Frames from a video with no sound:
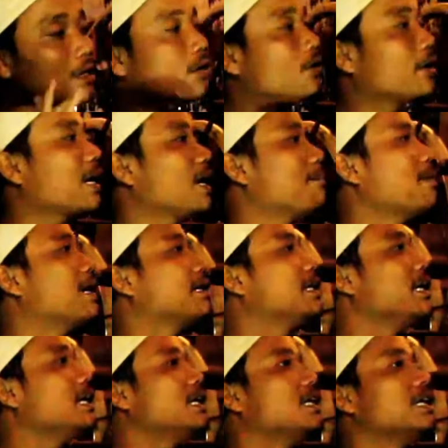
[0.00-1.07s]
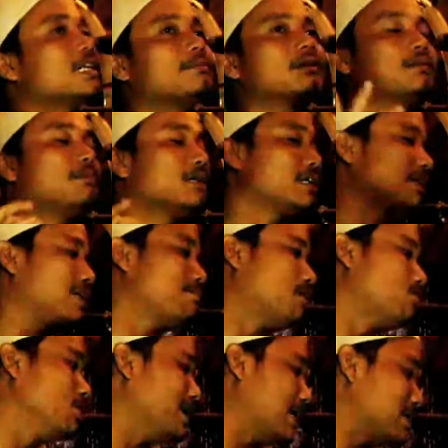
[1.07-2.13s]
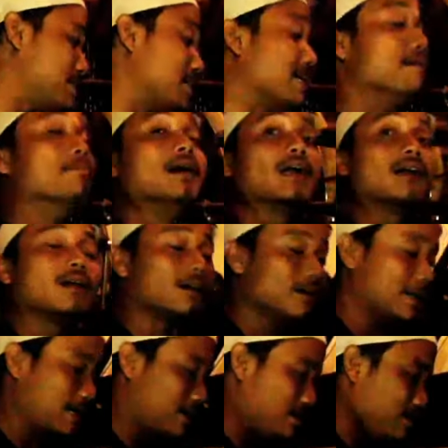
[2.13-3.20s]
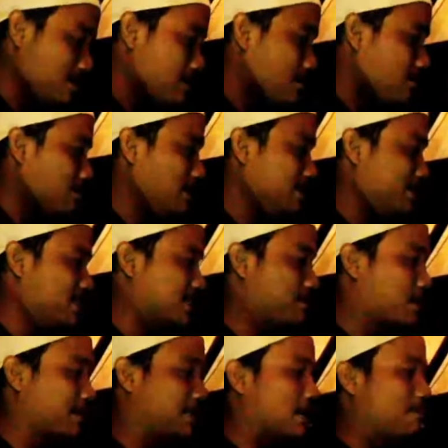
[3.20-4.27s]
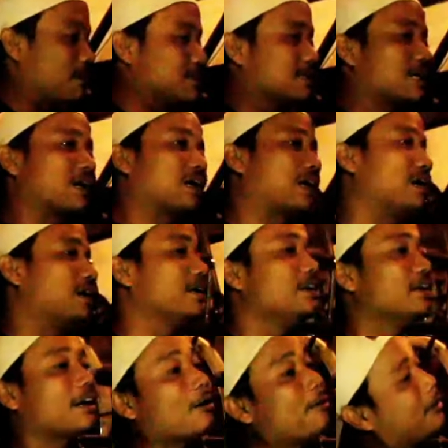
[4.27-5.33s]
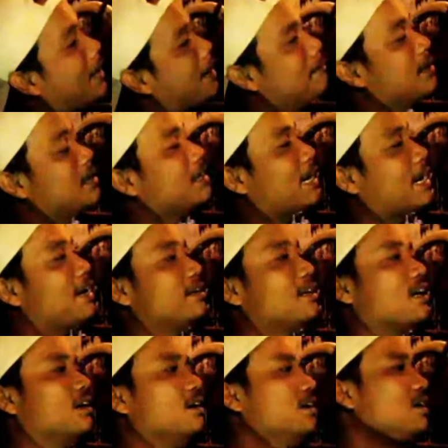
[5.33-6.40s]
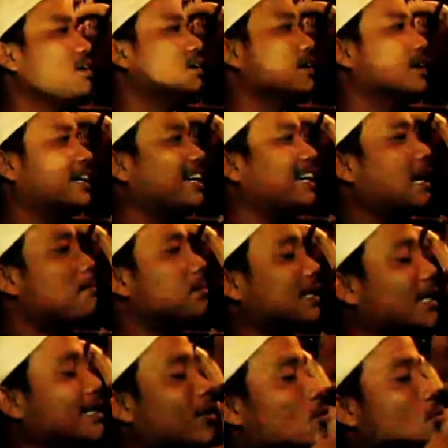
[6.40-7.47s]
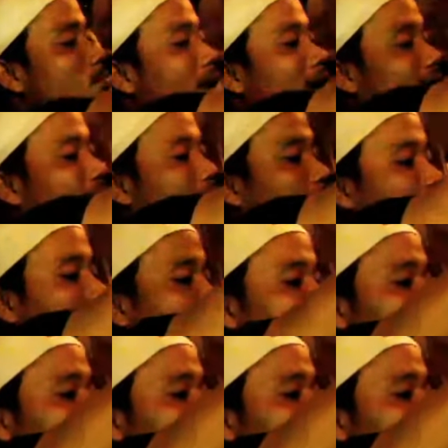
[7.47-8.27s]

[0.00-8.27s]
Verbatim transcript: Oke pagi ini teman-teman kita mau lihat si gembel ya Kondisinya seperti apa sekarang Ini kayak gembel ini kayaknya lagi nggak betah di rumah deh, teman-teman